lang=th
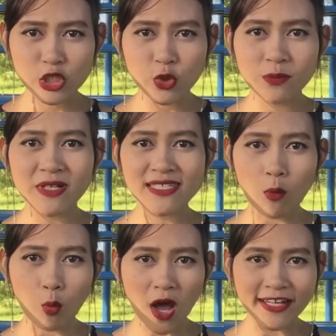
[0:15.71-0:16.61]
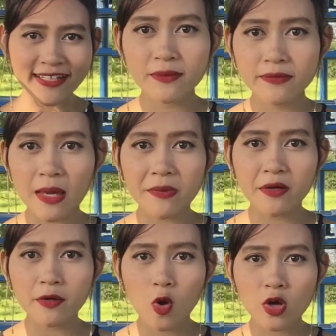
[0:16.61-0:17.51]
ชีวิตประจำวัน แต่เป็
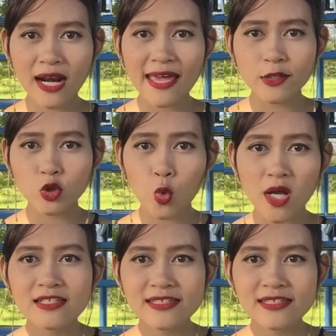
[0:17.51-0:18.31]
นโรคใกล้ตัว